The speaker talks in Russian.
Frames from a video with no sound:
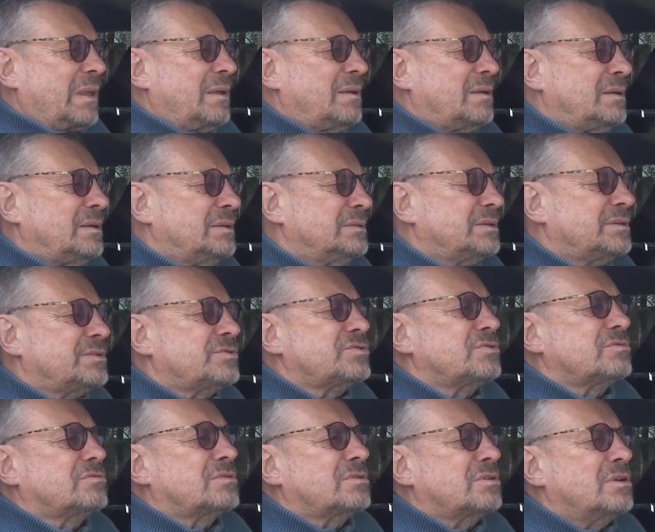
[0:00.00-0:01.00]
э,
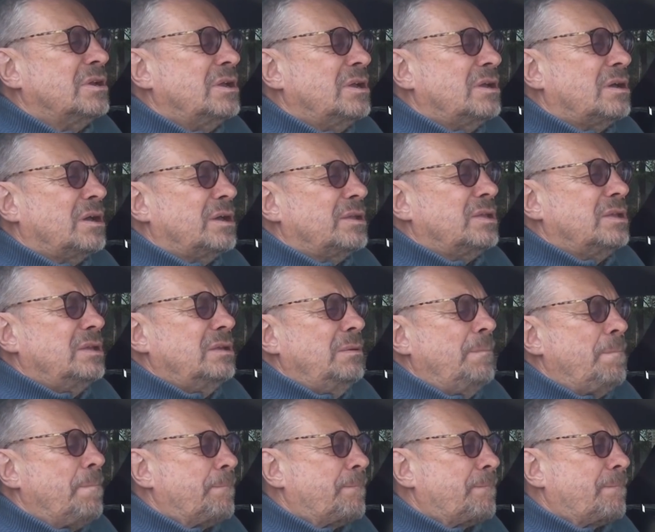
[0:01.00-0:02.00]
значит, они э,
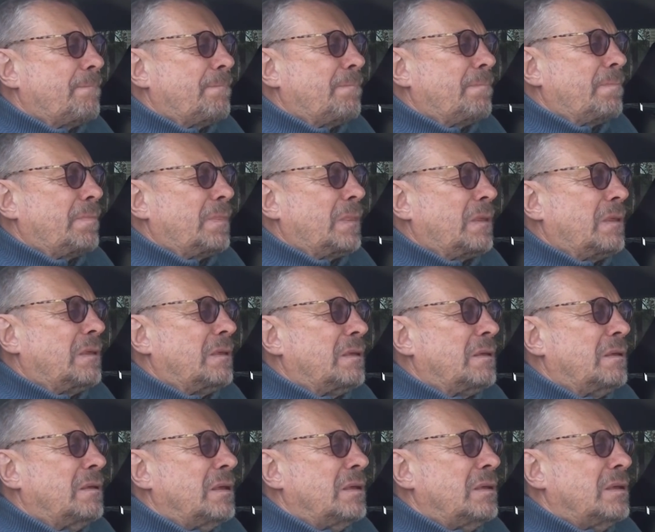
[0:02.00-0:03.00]

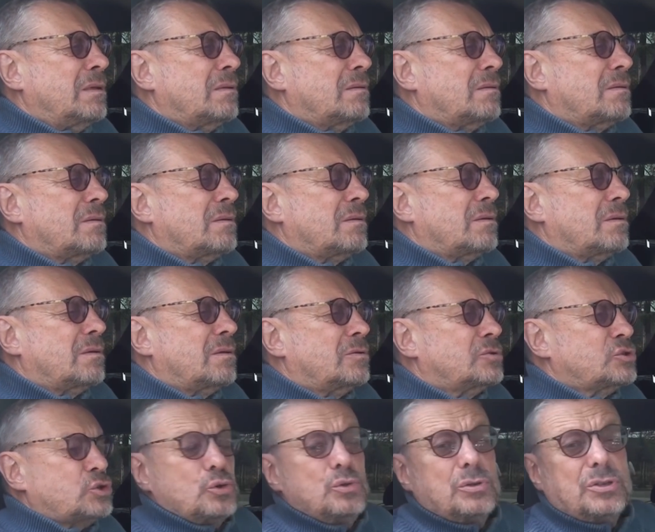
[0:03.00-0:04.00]
э,
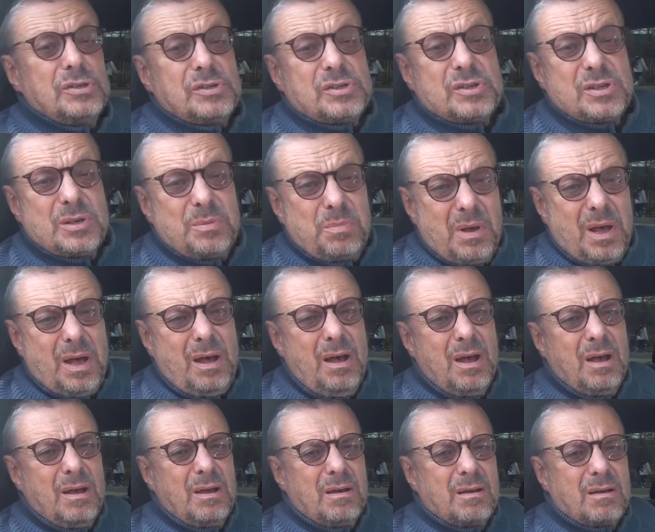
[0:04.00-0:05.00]
суть из себя
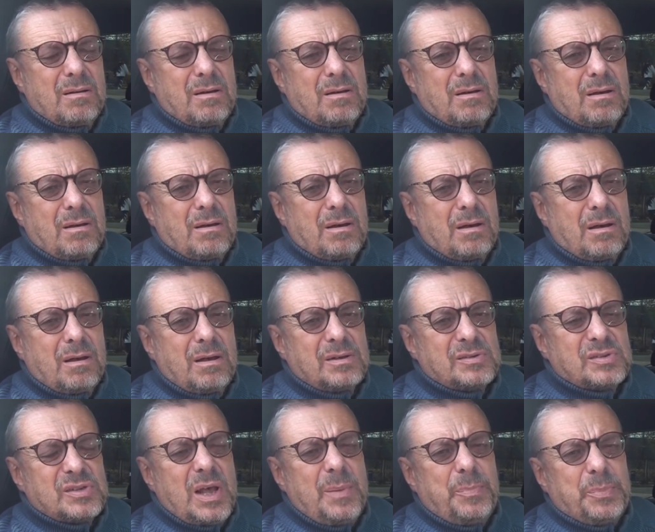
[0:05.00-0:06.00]

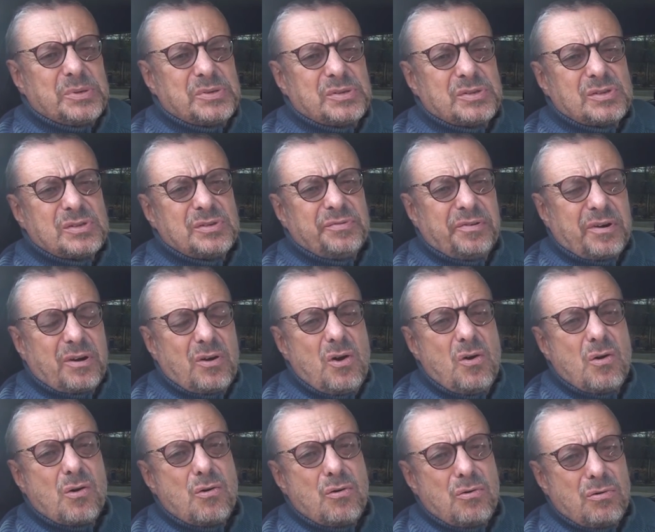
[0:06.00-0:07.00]
э, запись
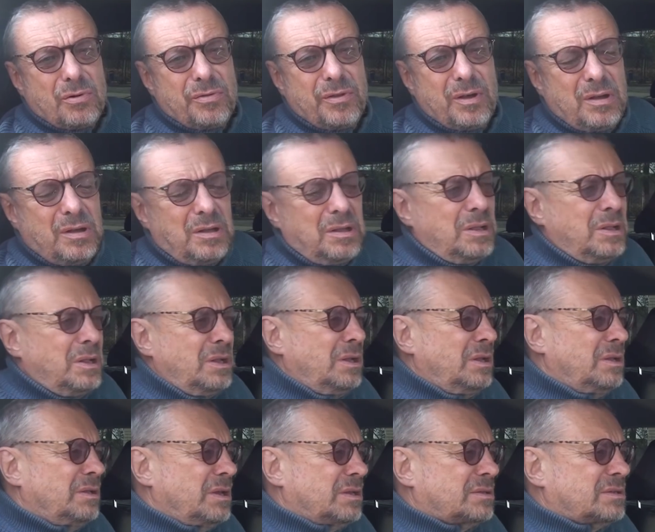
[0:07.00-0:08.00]
цифрового
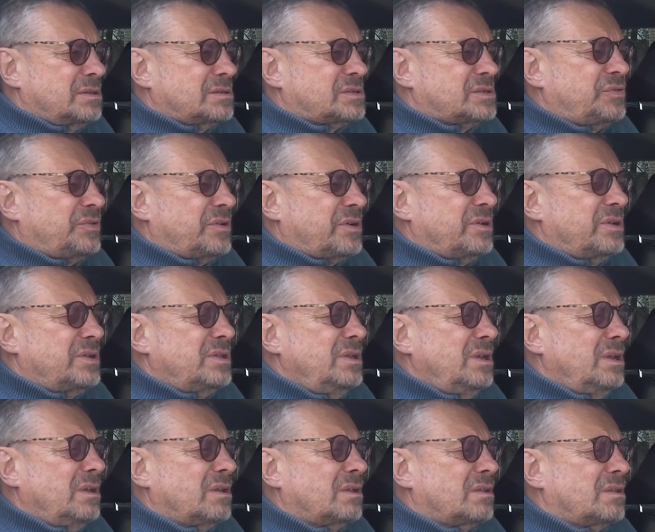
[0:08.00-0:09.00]
кода. Эти цифровые
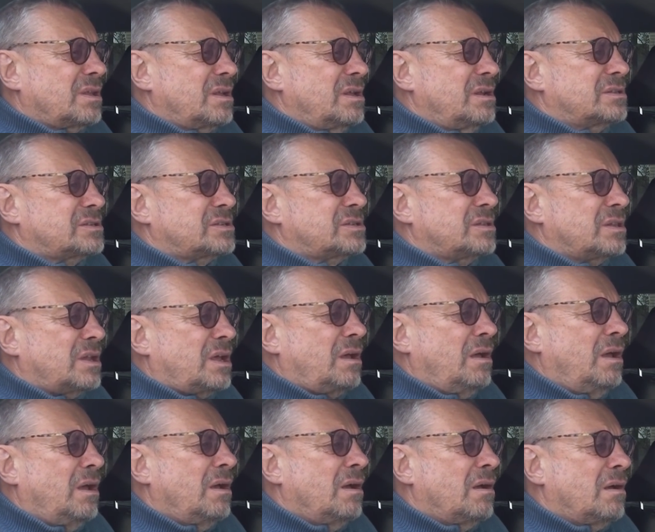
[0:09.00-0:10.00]
деньги делятся
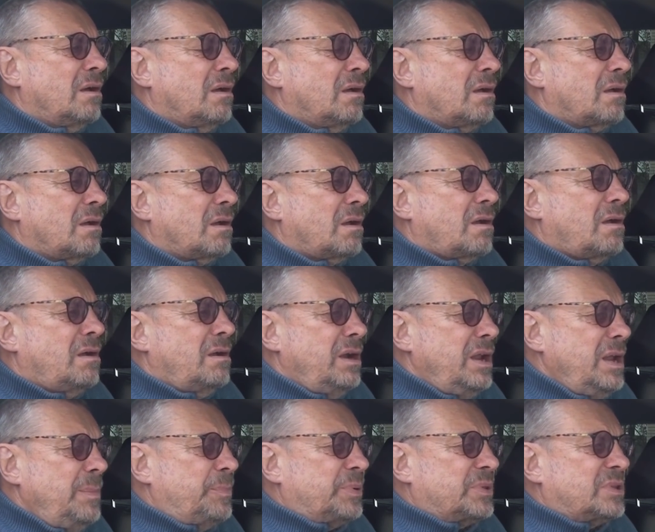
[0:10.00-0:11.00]
на
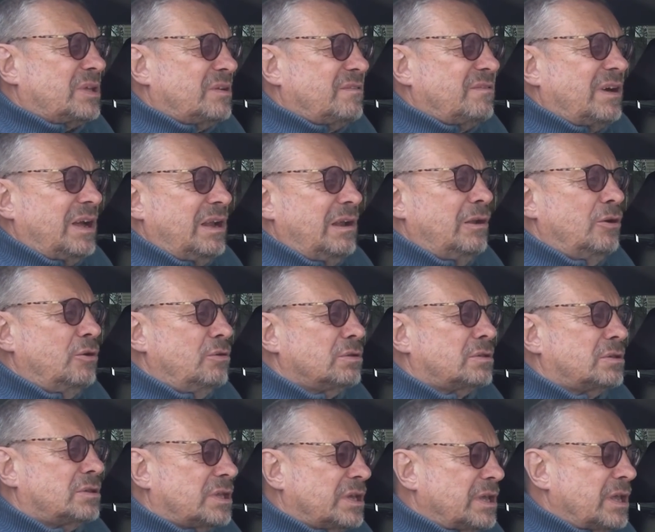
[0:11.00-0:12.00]

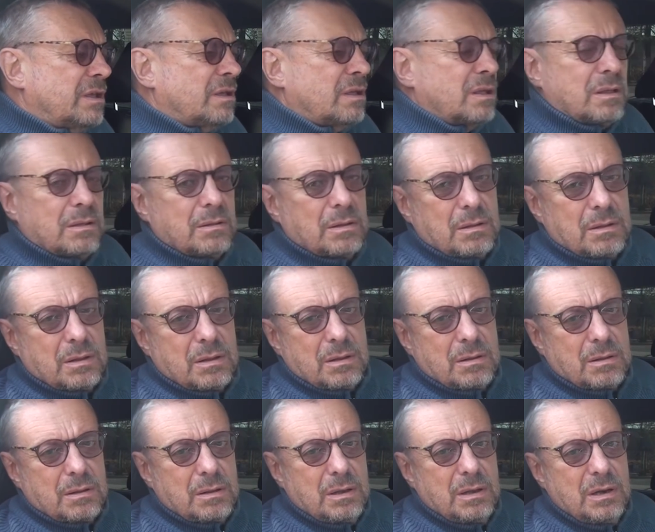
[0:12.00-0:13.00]
криптовалюты
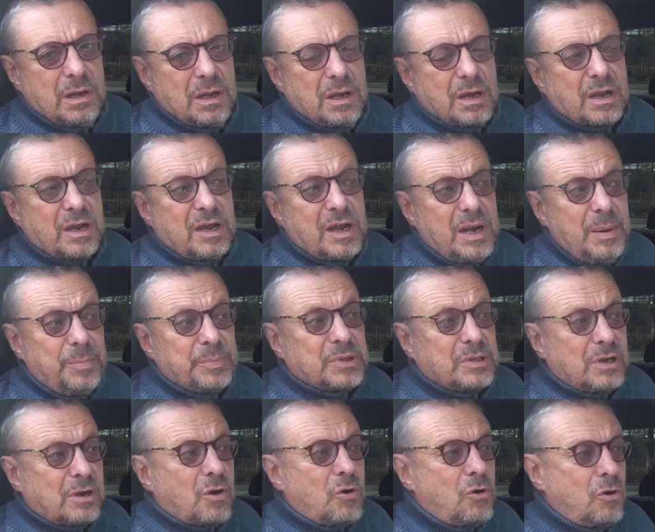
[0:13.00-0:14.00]
э, или
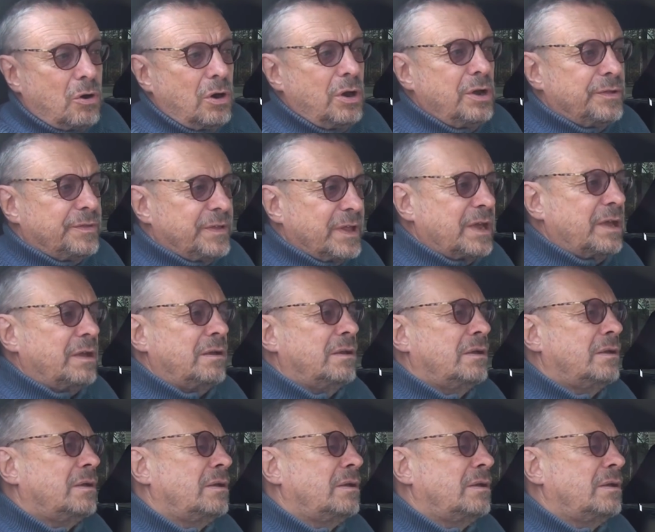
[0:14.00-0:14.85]
криптокоины –